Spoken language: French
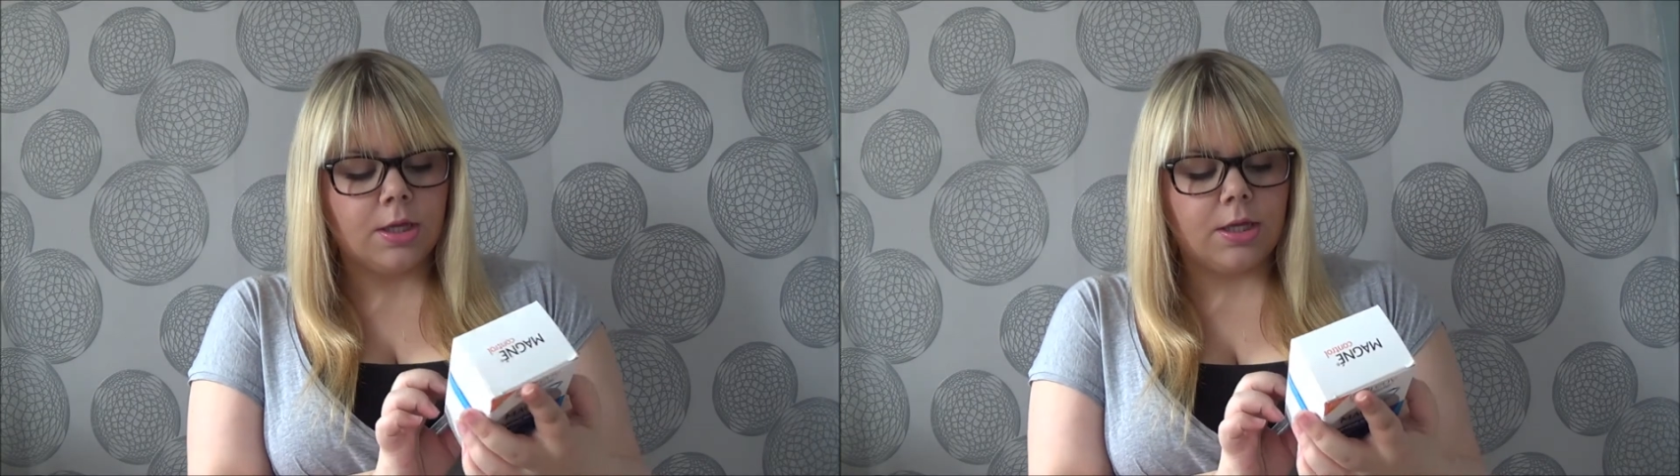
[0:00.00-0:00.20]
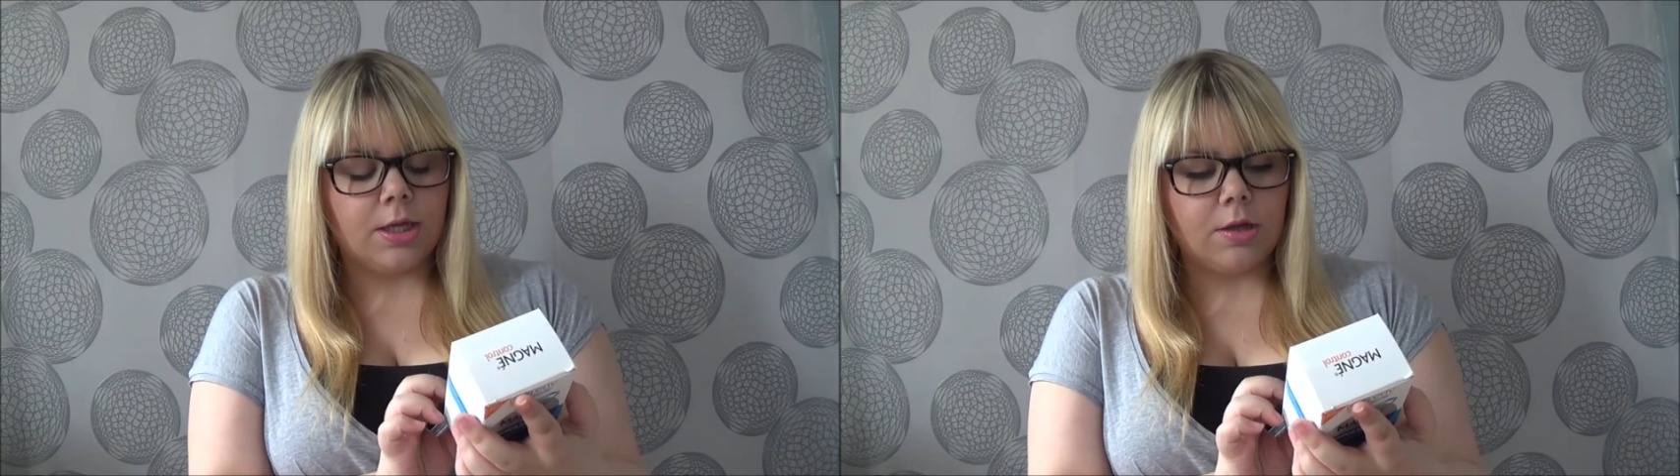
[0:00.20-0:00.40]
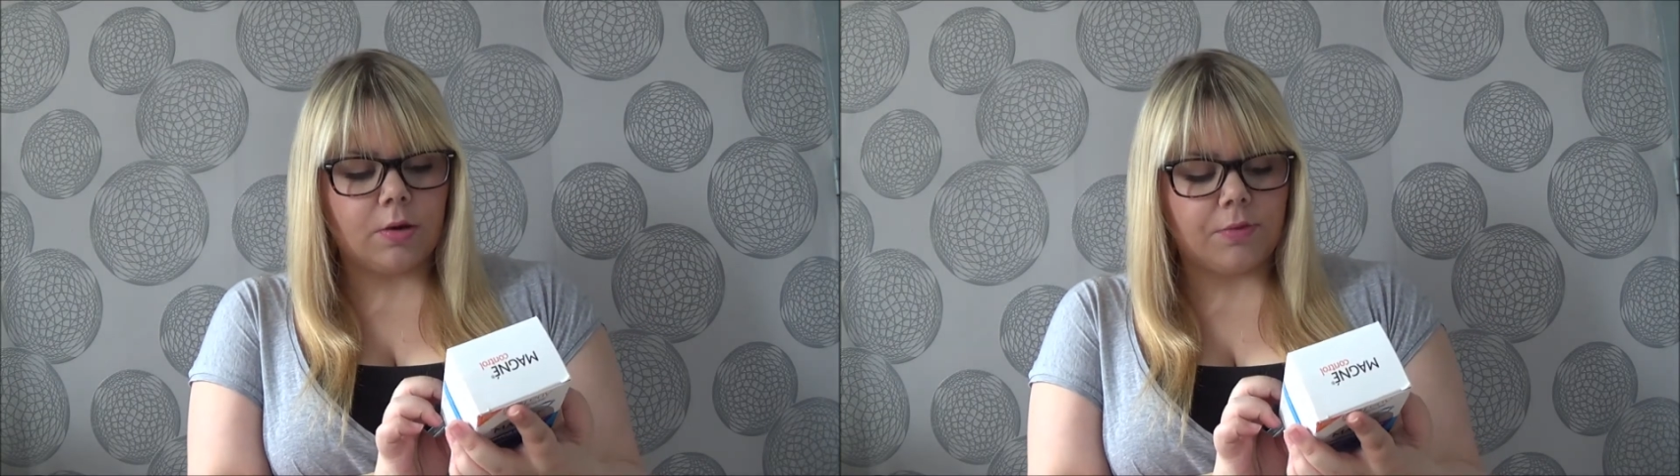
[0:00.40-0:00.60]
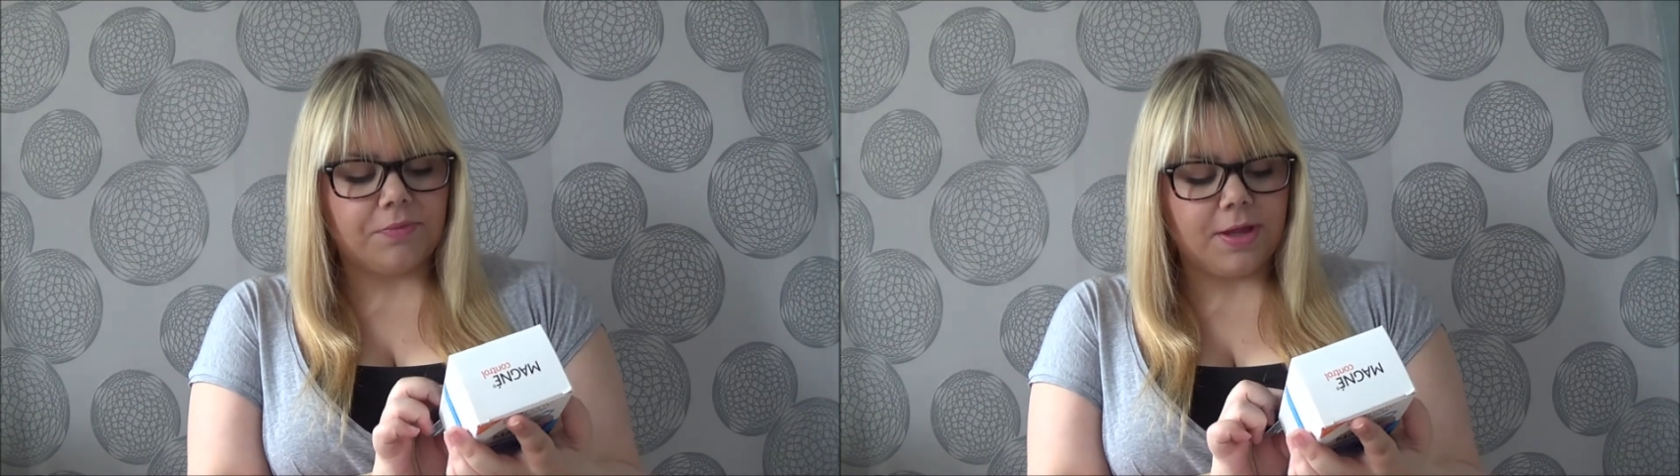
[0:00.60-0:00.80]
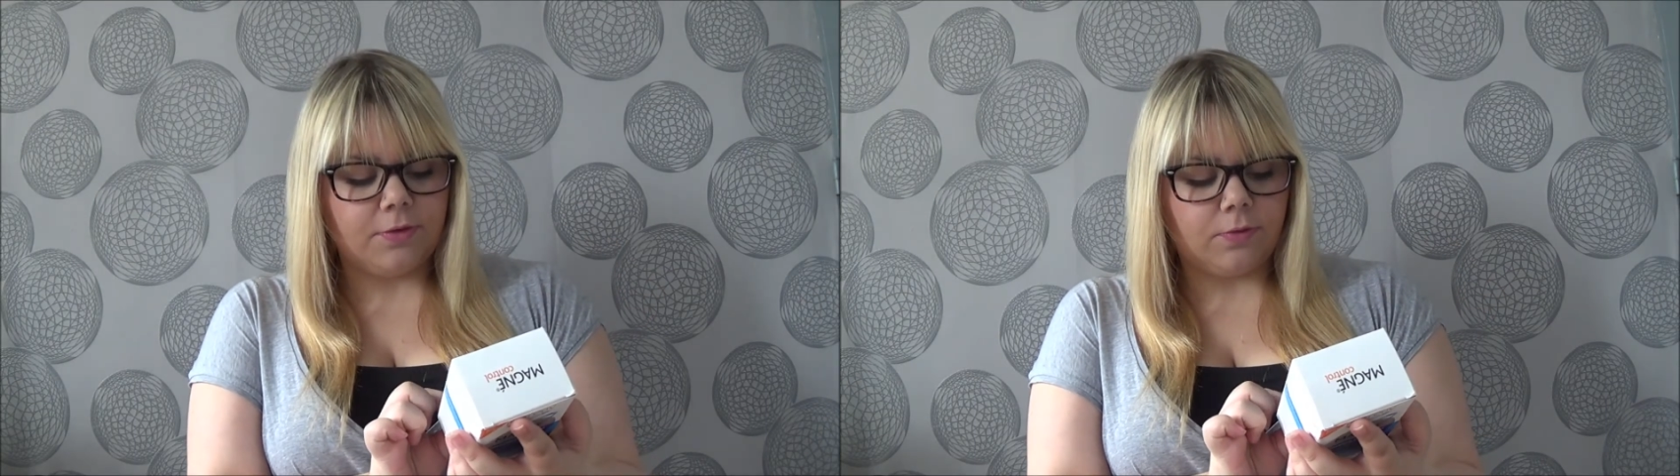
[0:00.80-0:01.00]
et en
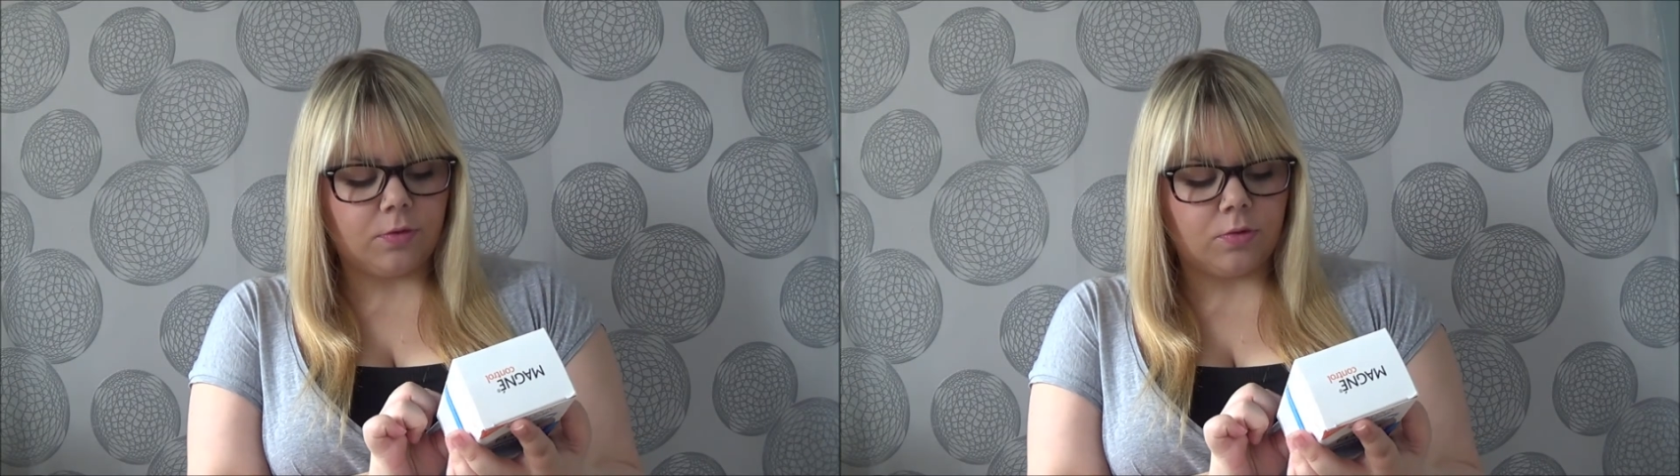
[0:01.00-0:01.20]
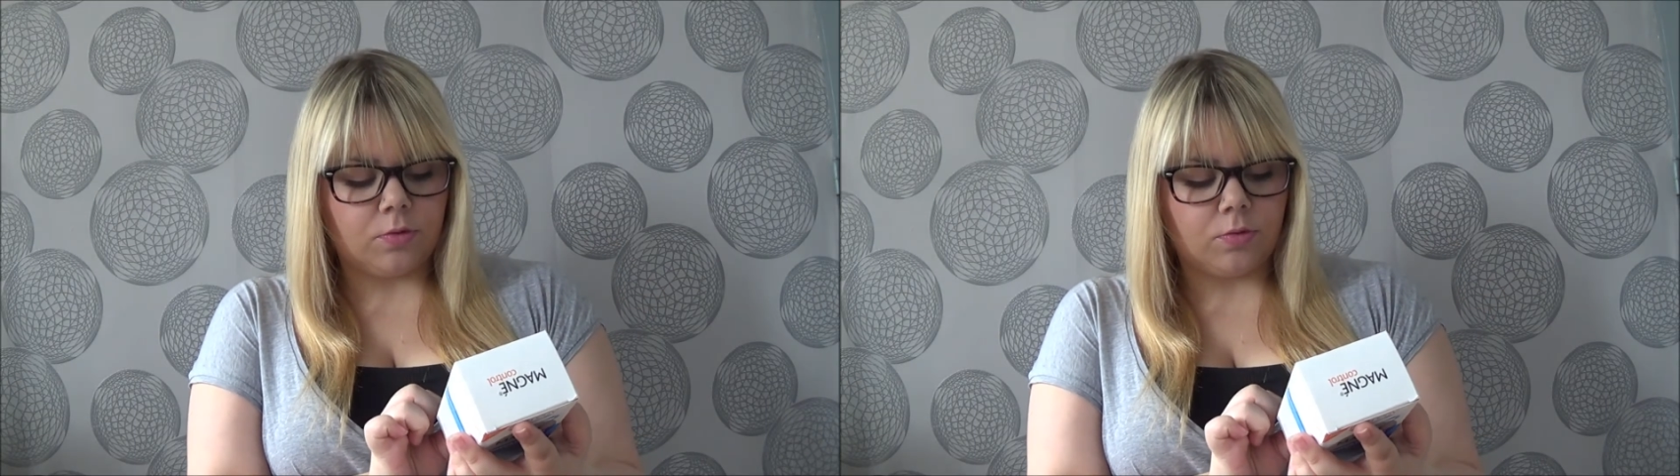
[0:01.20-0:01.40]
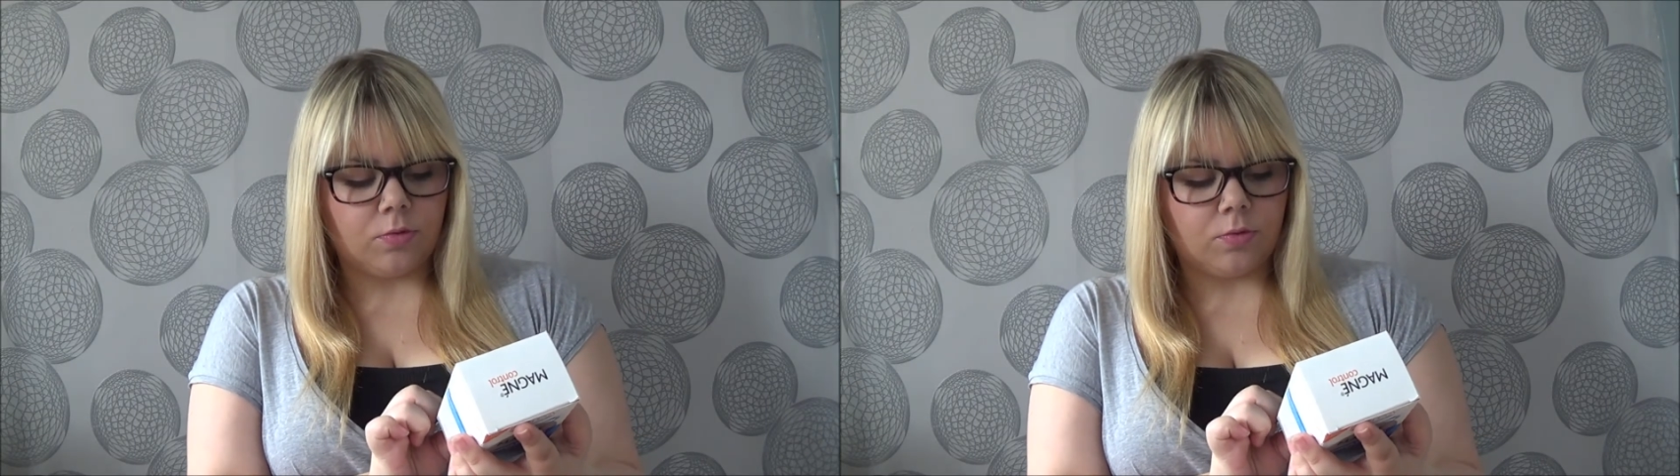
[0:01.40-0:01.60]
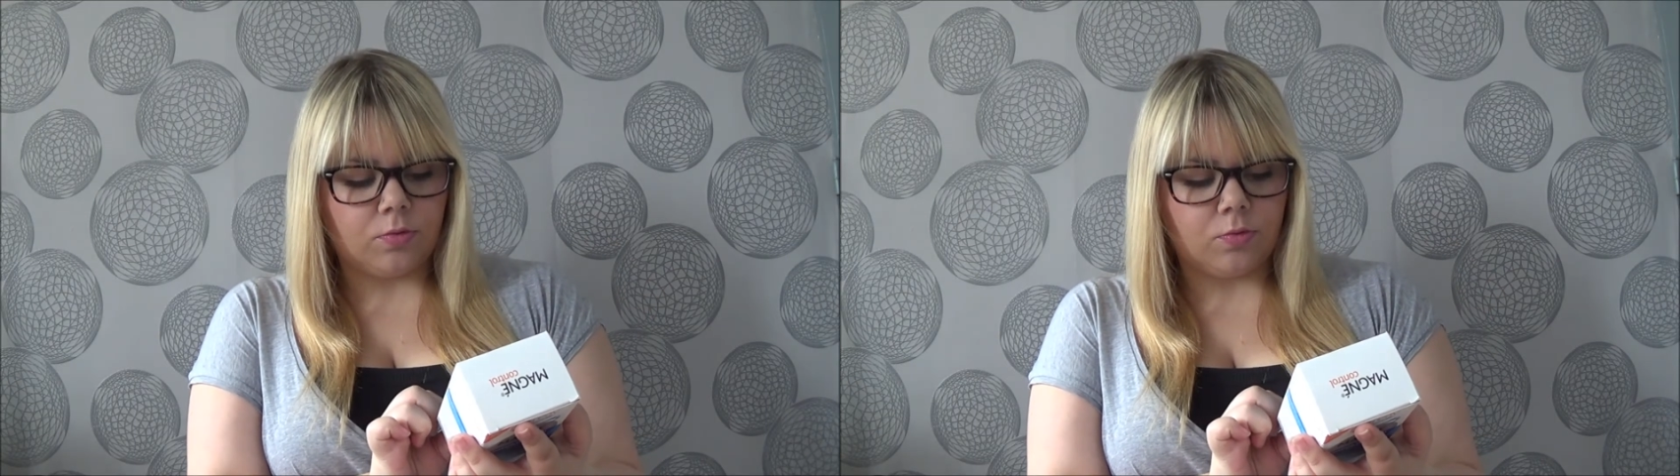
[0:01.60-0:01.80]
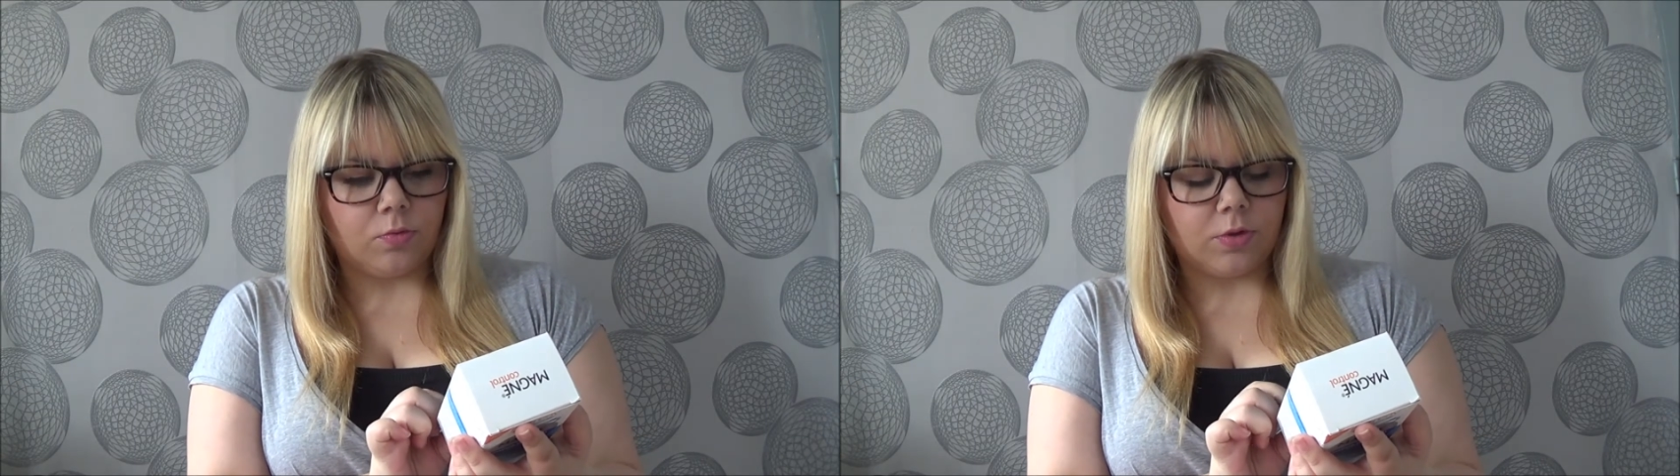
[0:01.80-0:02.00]
fait
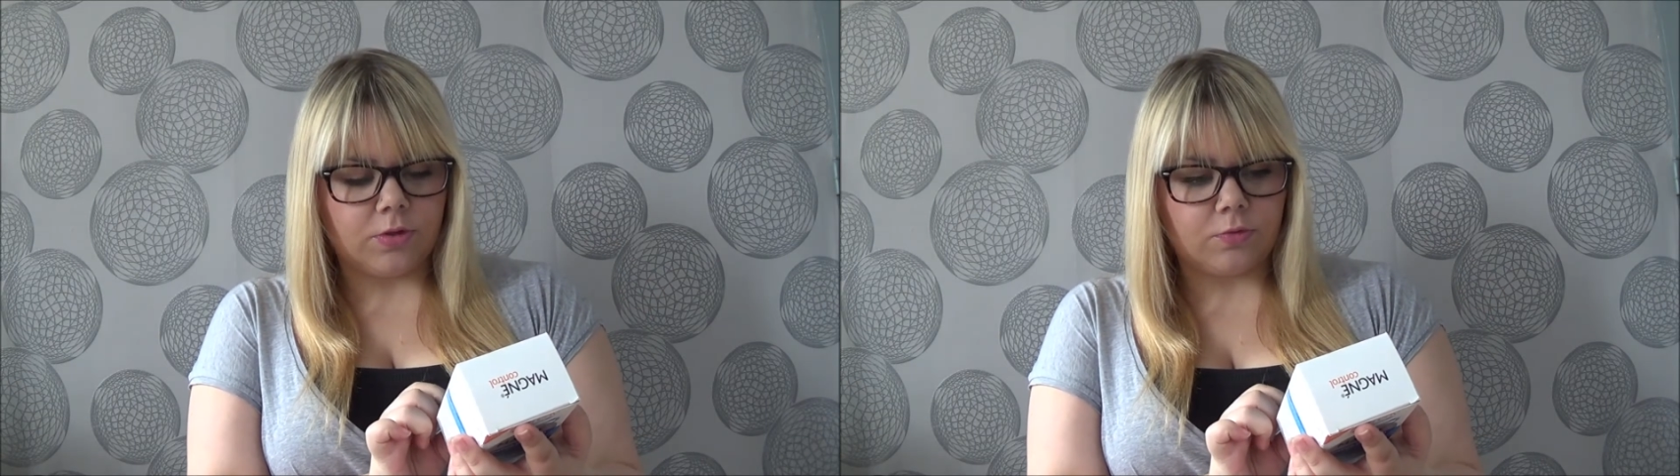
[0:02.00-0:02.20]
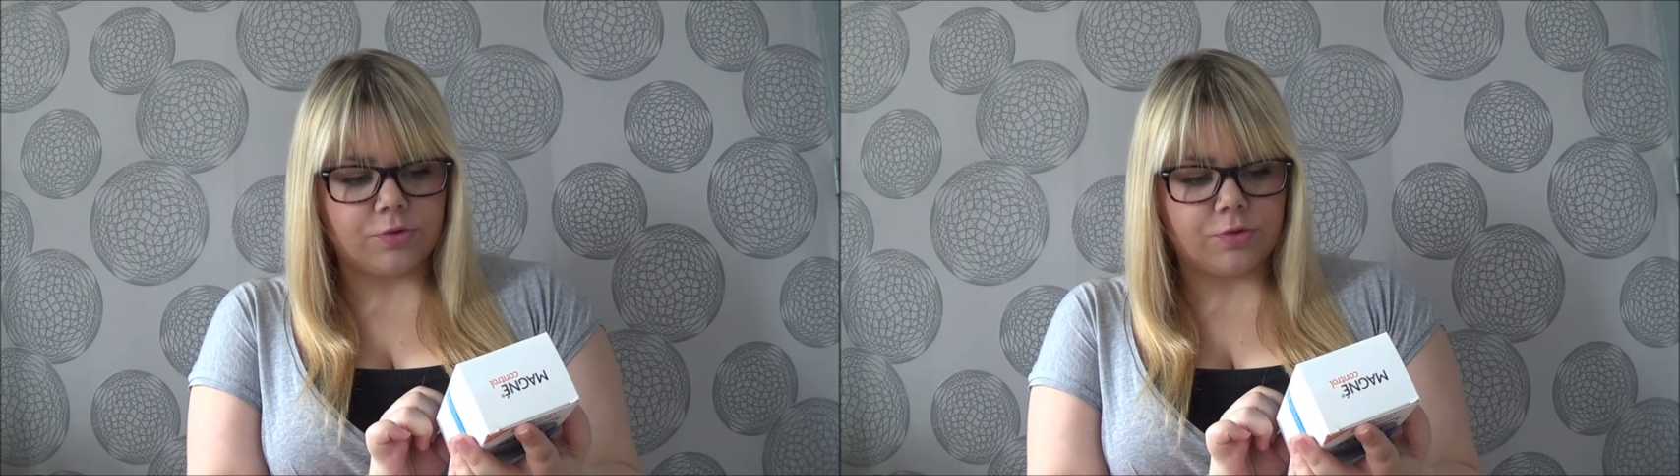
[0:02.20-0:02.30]
qu'est-ce